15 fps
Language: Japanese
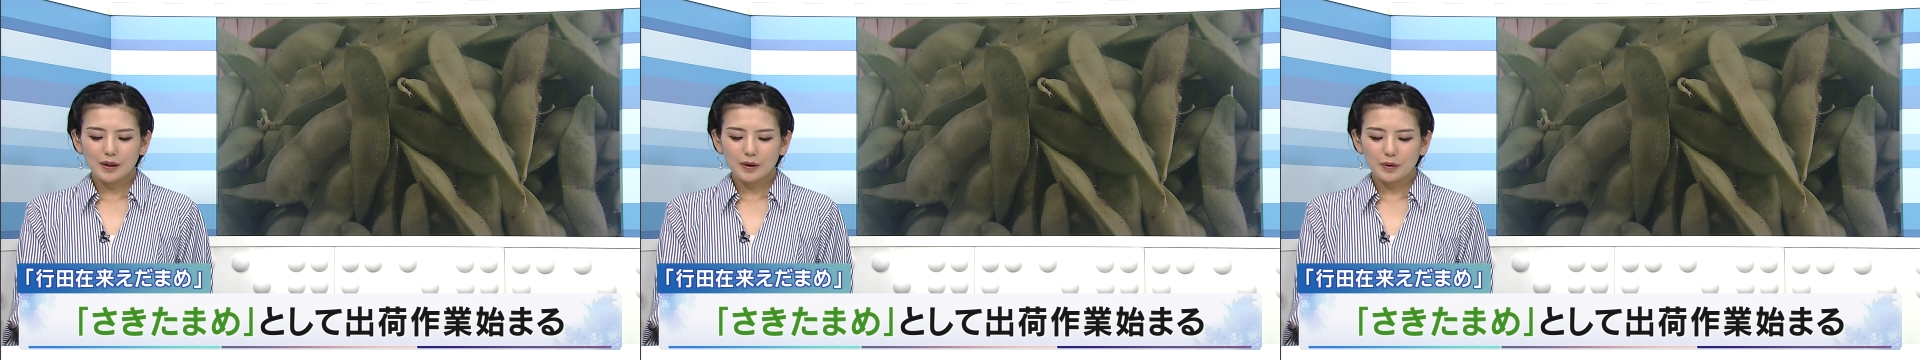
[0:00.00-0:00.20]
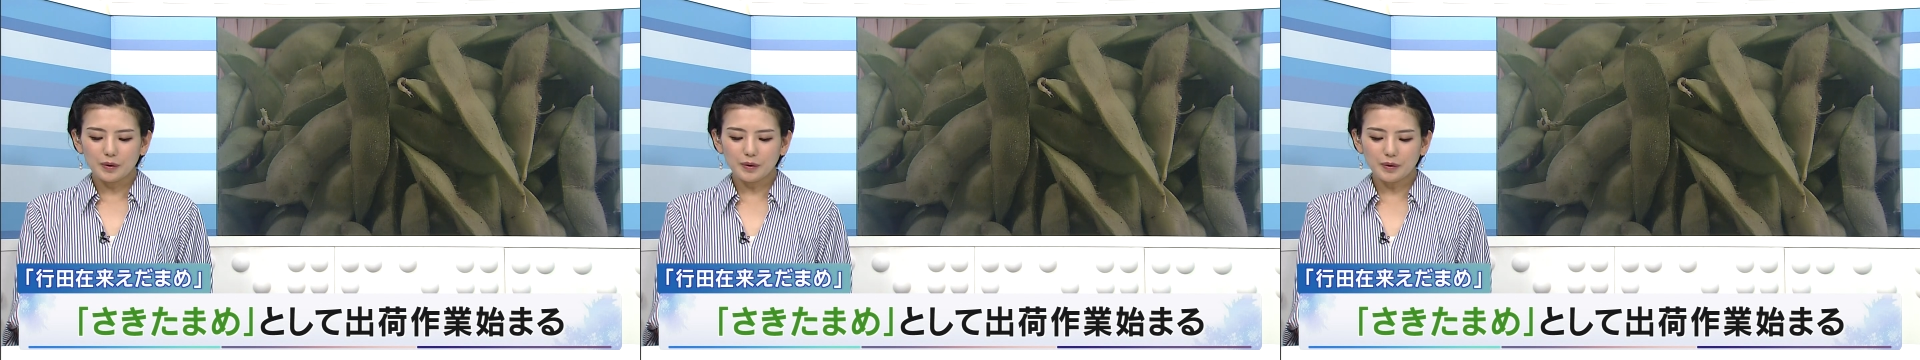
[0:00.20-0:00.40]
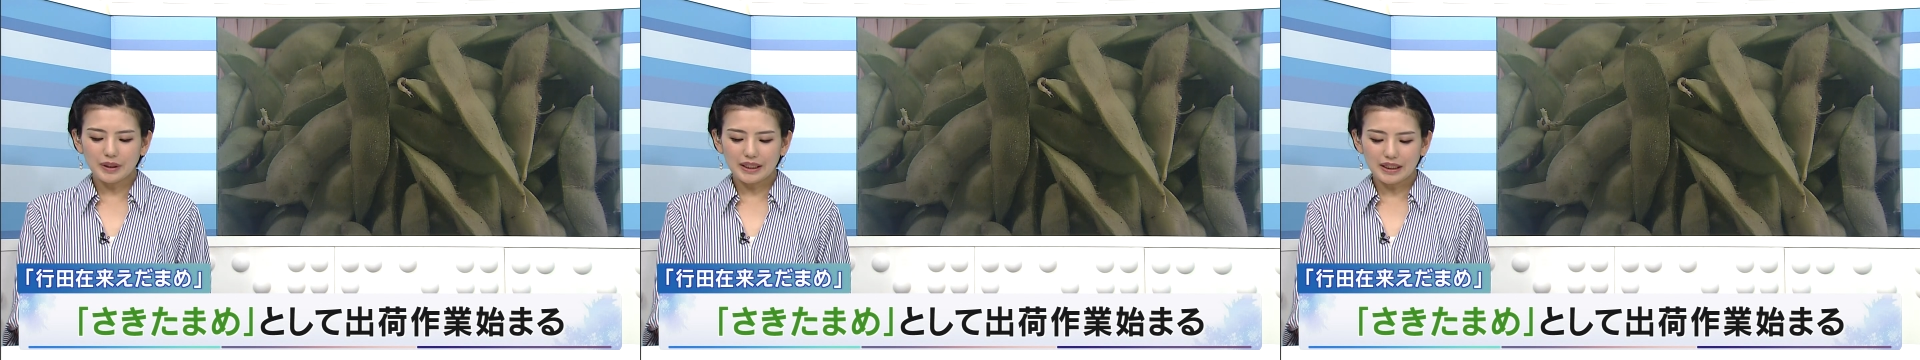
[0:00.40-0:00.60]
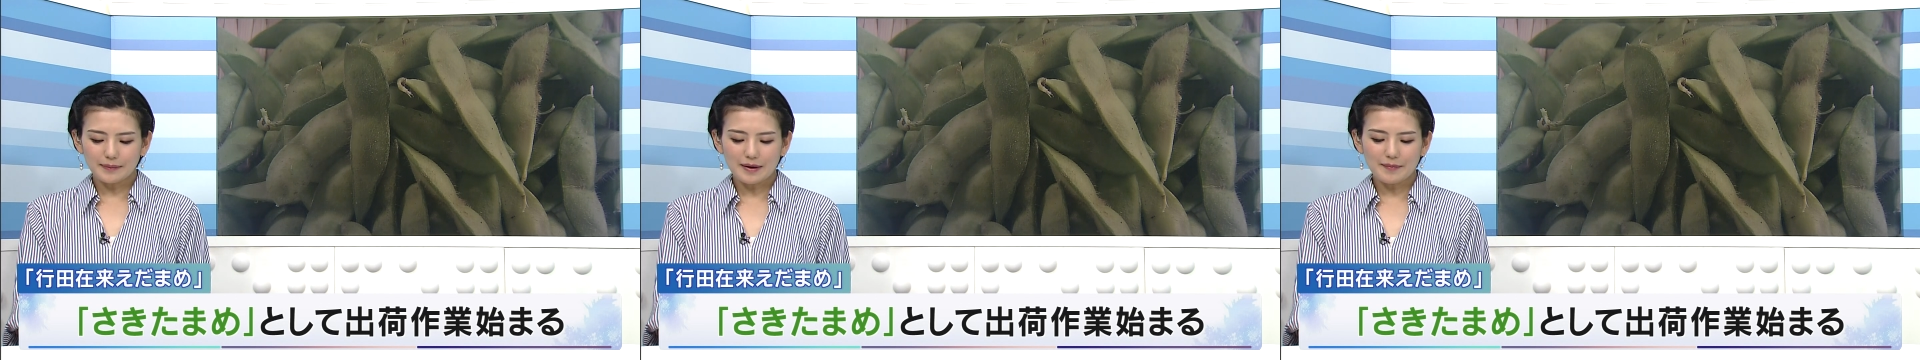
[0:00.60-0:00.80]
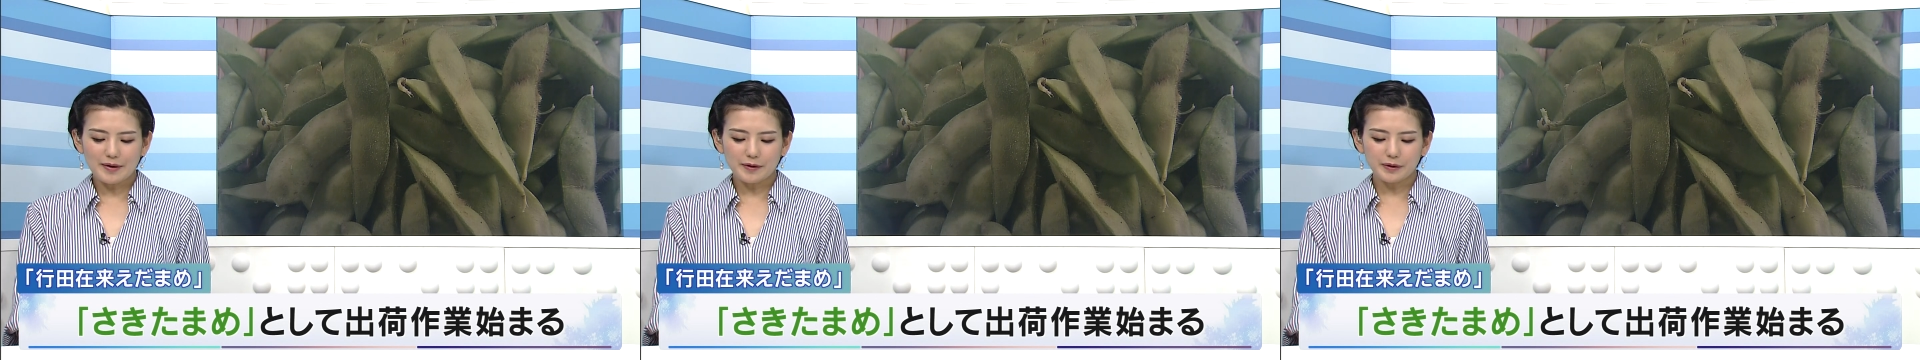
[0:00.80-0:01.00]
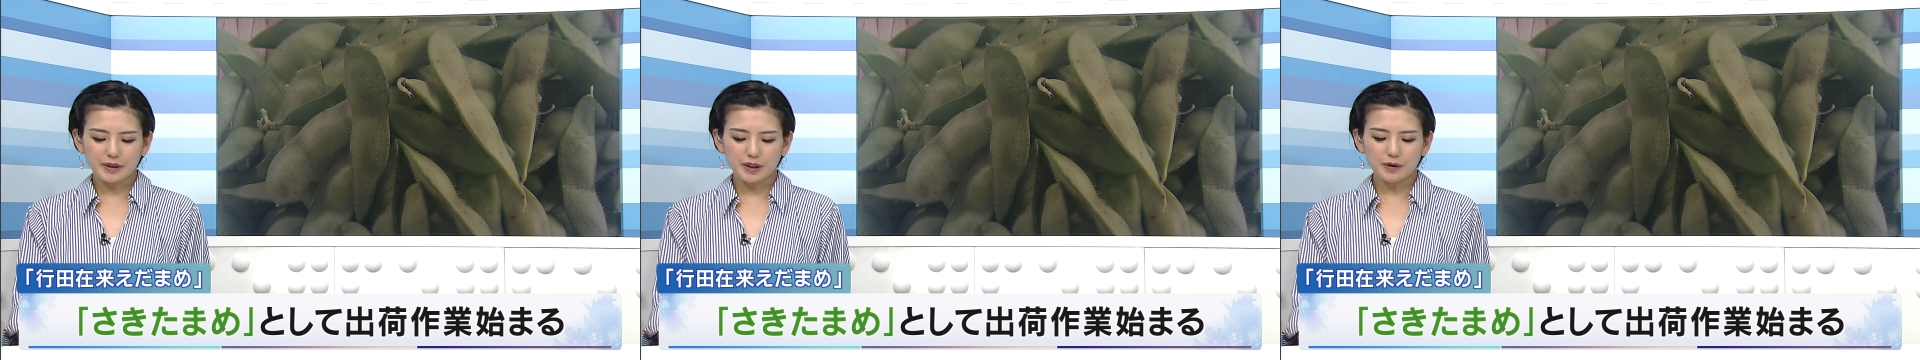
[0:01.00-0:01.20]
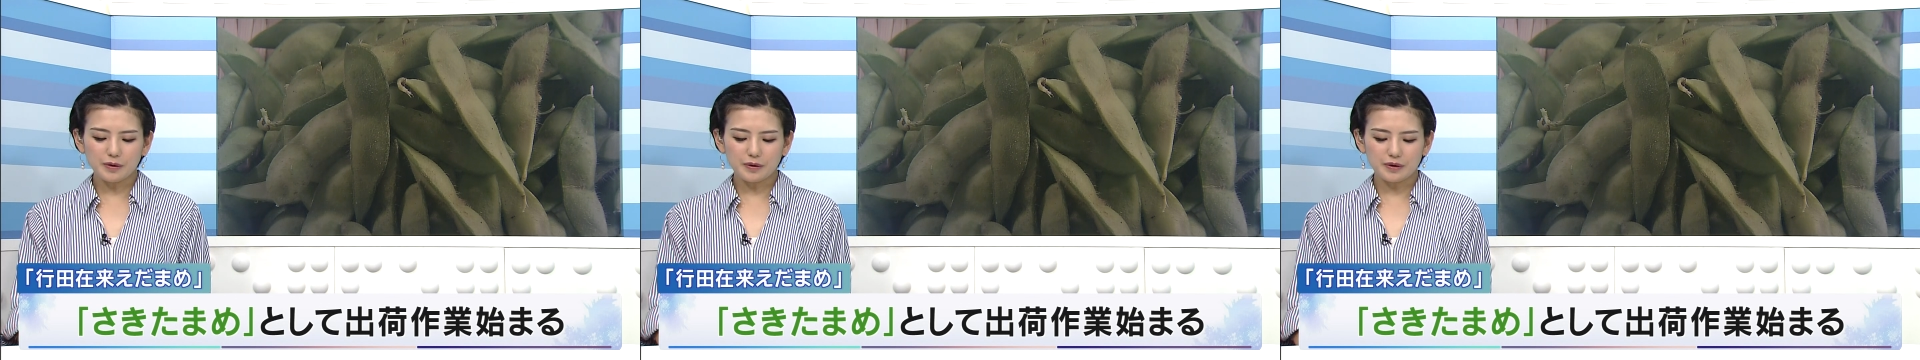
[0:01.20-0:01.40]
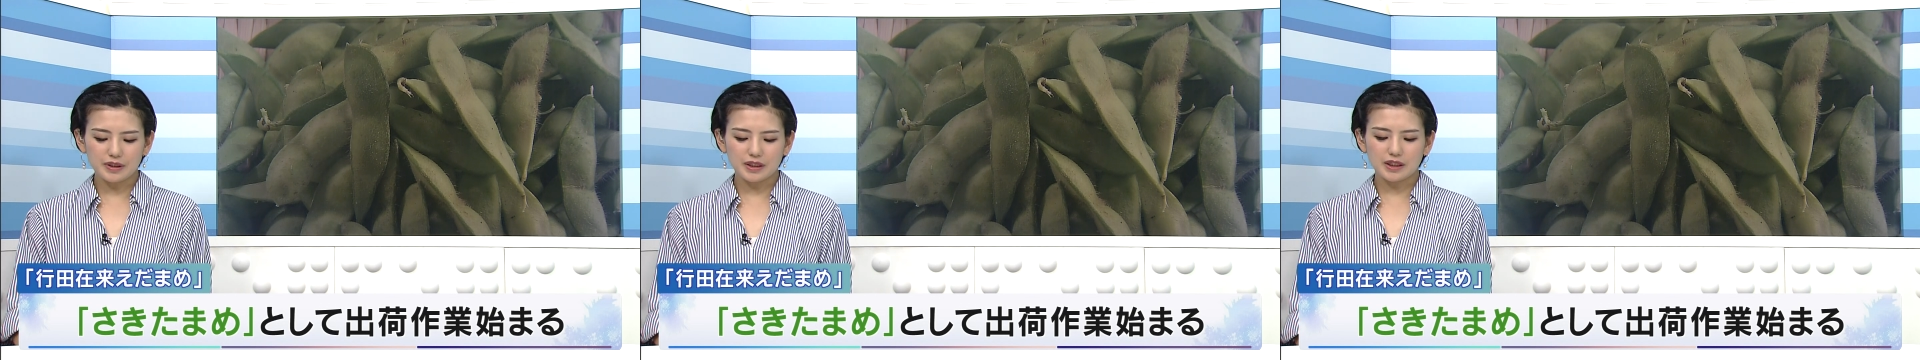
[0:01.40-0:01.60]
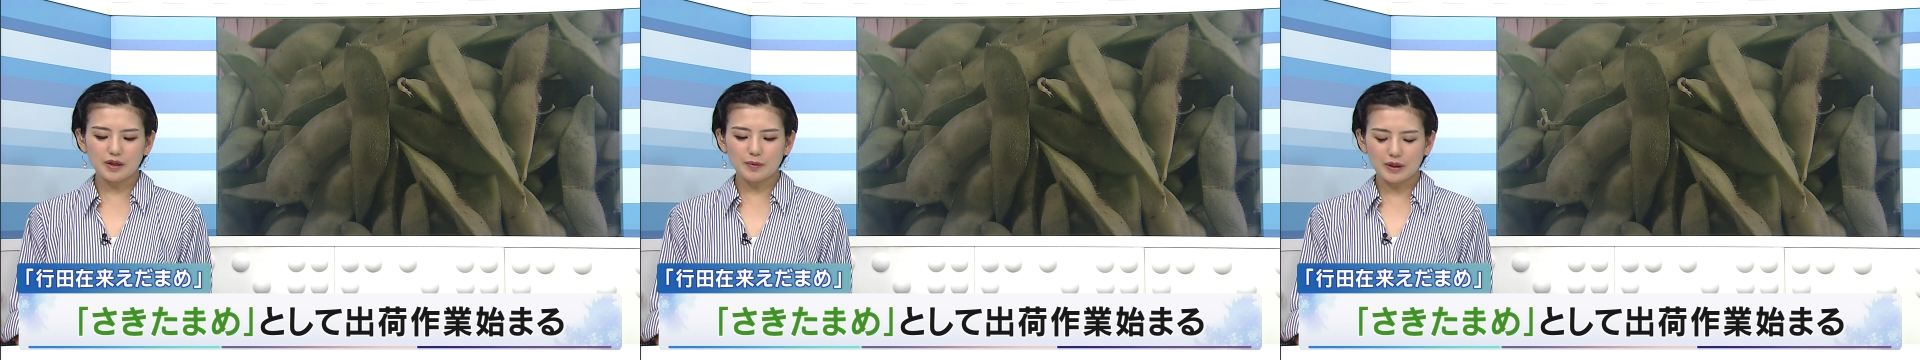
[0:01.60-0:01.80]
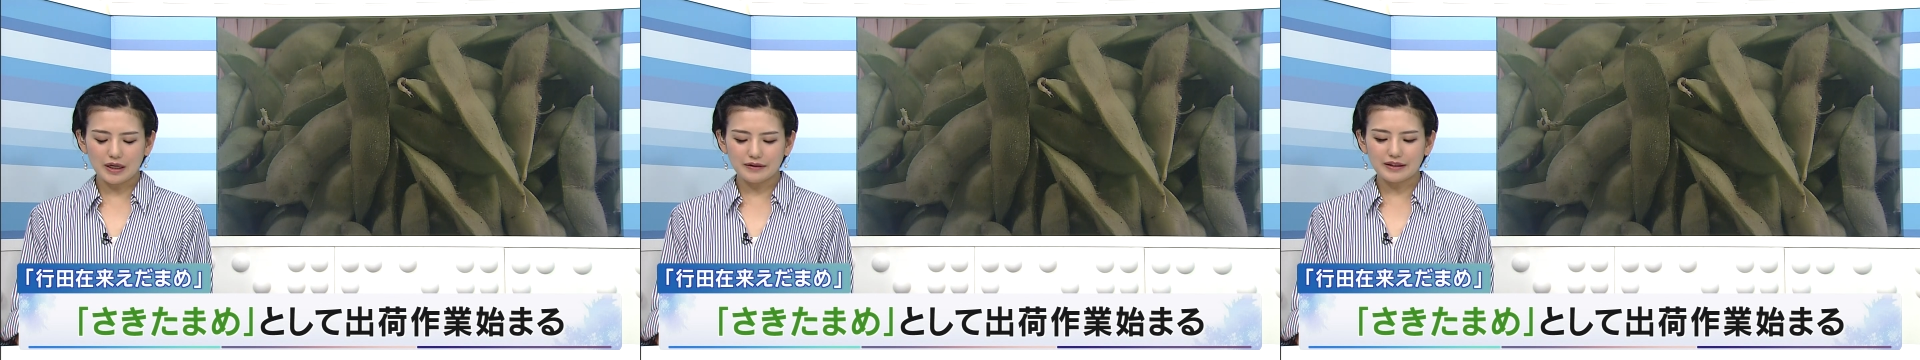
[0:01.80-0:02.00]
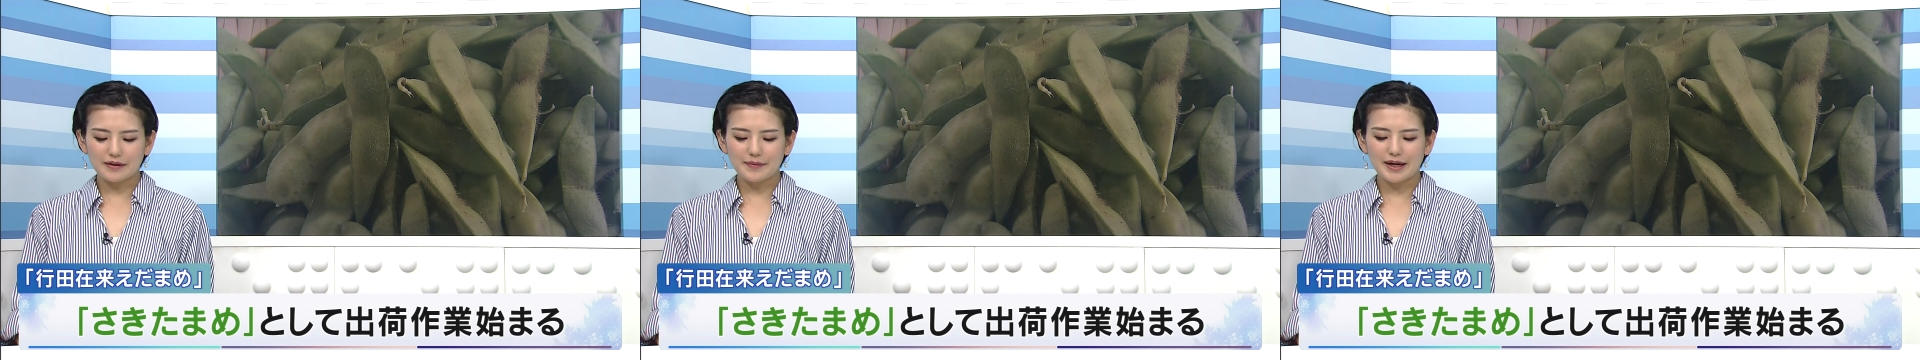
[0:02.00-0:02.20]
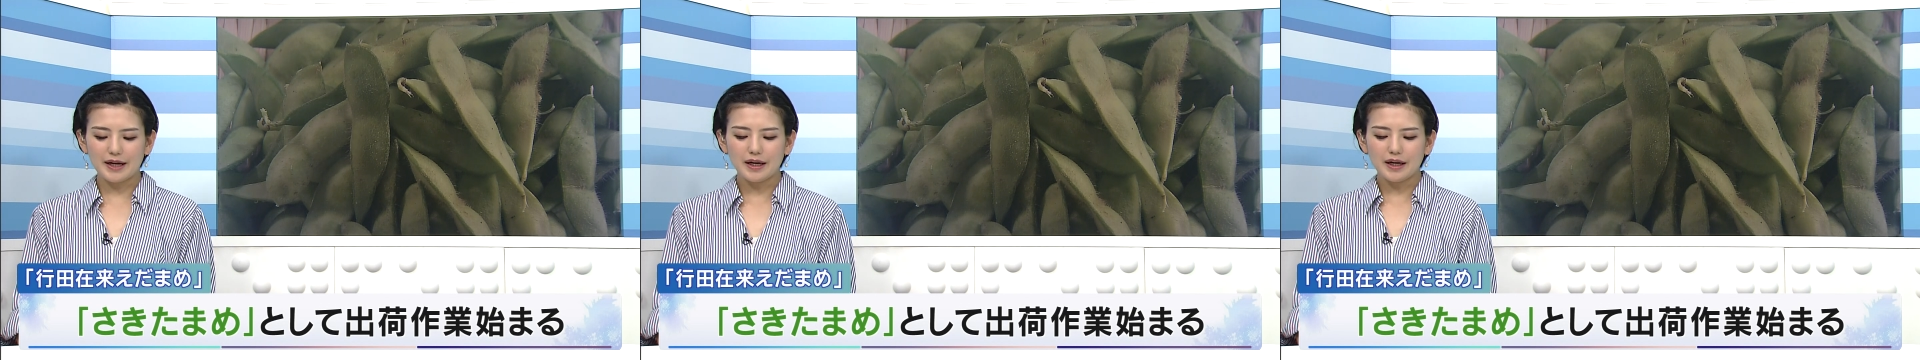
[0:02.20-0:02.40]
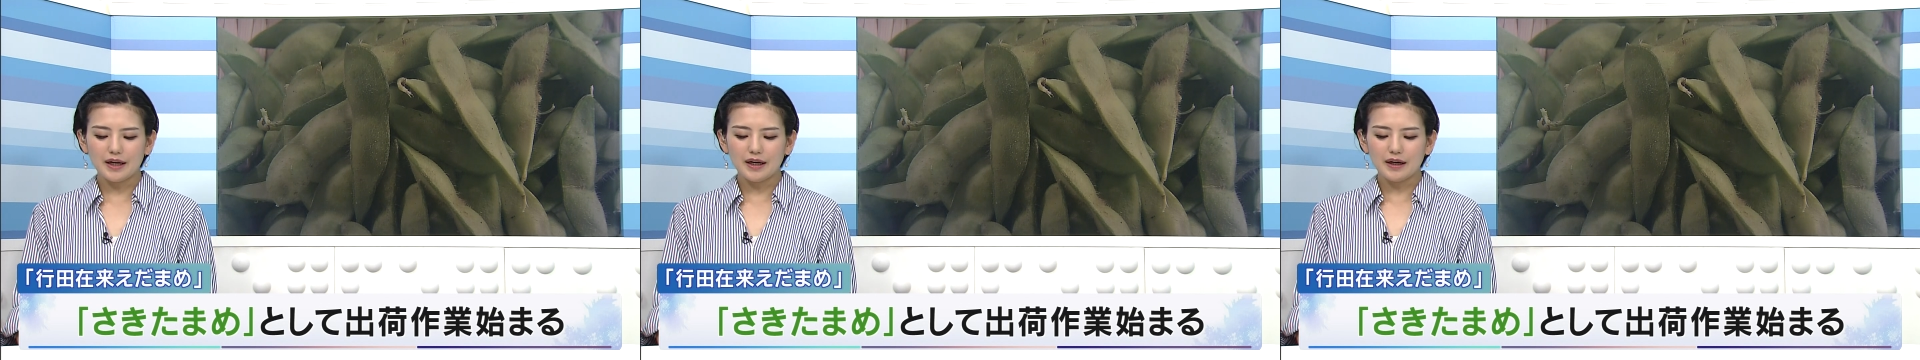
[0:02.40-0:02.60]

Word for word: この枝豆を広く知ってもらうため